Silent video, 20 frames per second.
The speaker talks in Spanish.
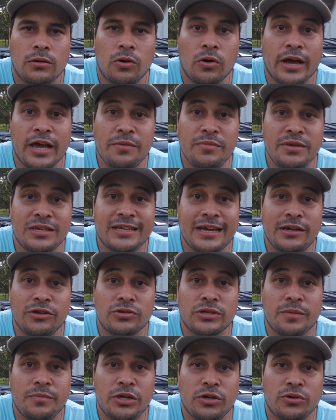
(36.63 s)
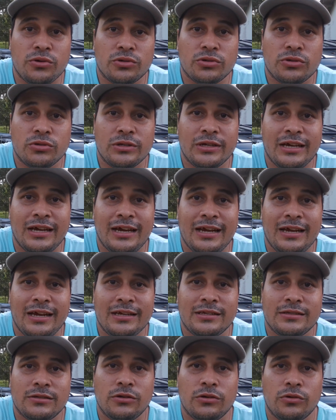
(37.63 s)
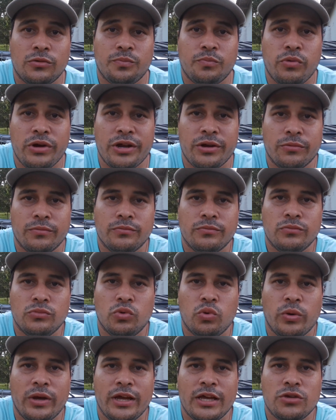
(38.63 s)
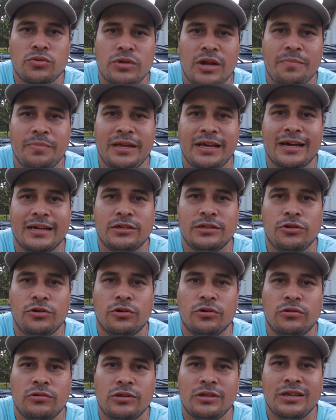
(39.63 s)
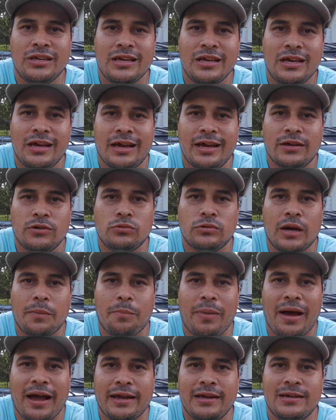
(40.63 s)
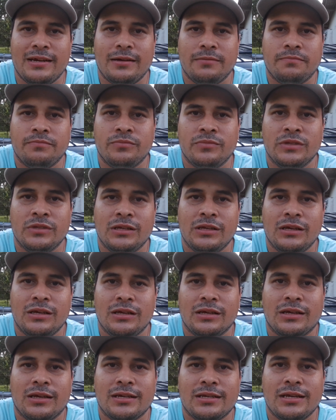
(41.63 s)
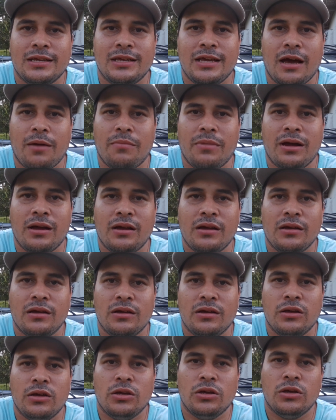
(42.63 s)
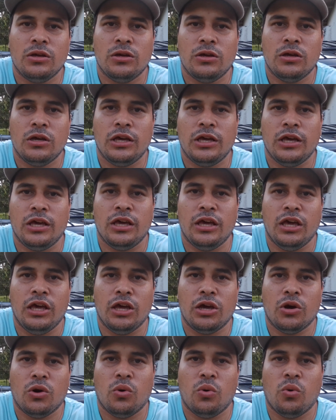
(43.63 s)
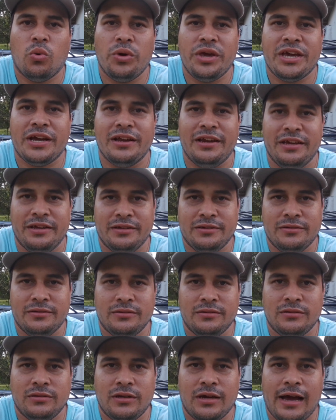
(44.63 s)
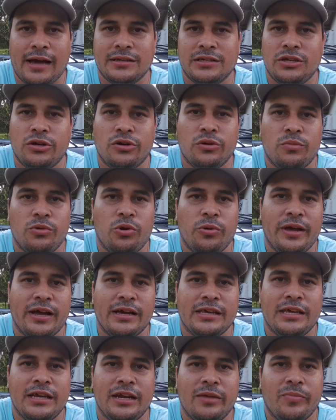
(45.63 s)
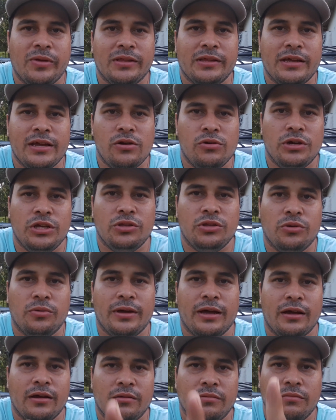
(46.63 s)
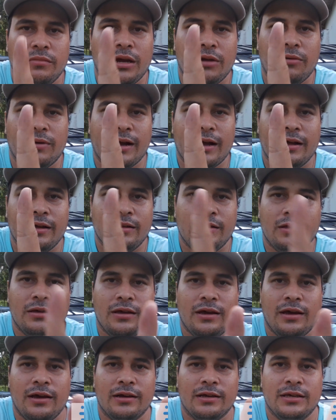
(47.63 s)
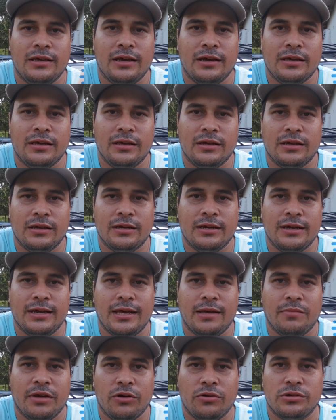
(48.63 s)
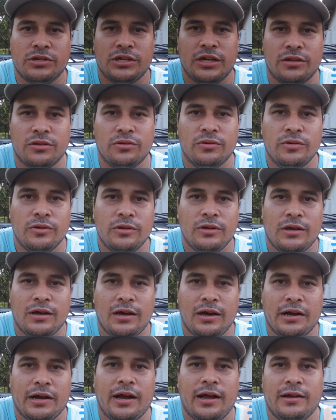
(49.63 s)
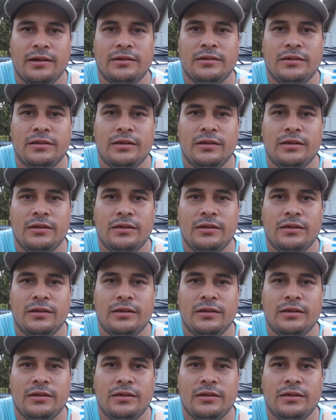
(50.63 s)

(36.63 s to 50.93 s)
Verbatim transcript: Ok, mis queridos amigos, esto, bueno, no es una aplicación, es una página que se llama eh, Quickly, así como lo ven aquí en la pantalla loguito, vea, véalo acá, aquí, aquí, que queda mejor, ¿cierto? Acá.